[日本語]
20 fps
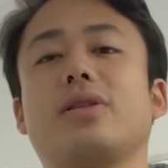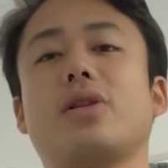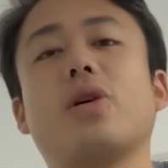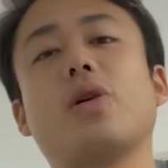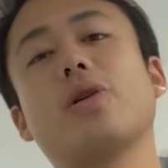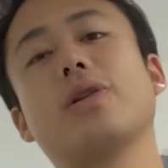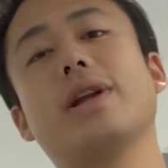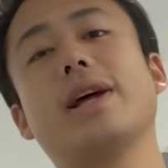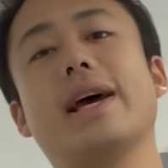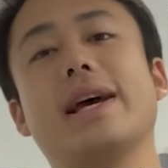と
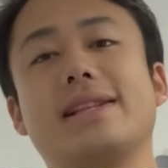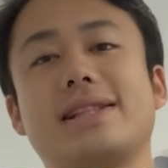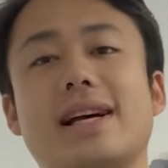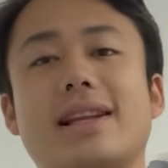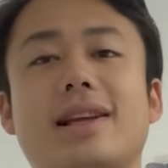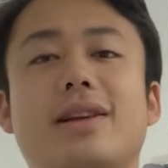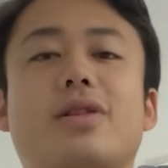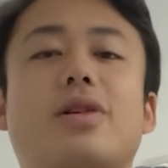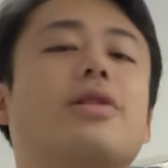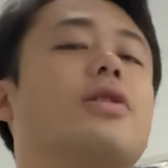いうことで、えー、
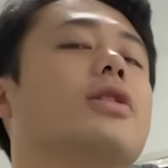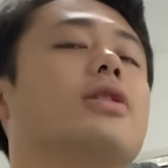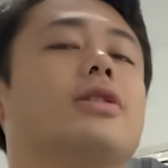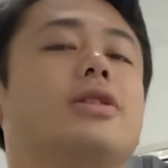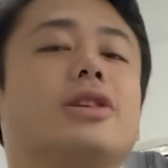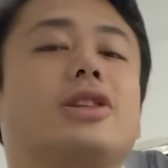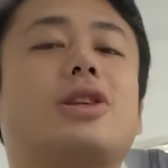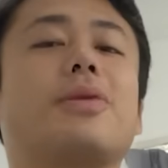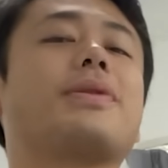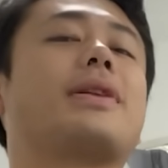チャンネル登録、
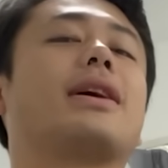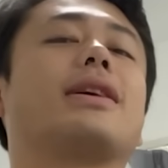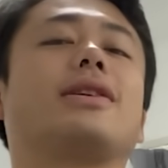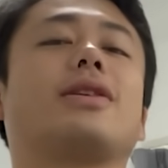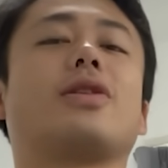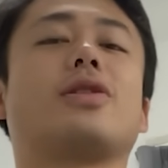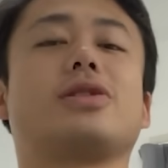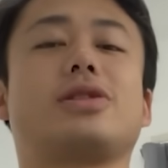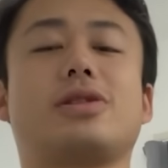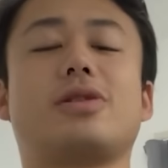グッドボタン
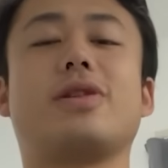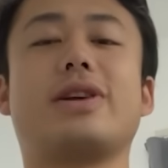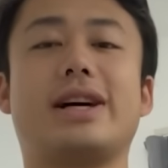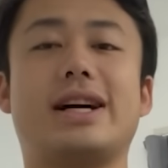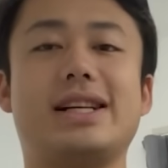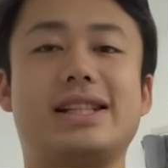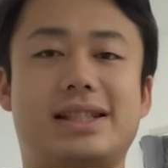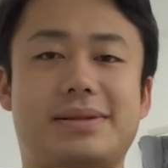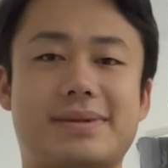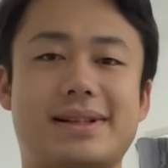よろしくお
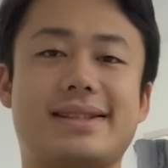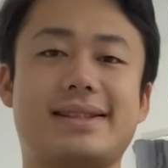願いしま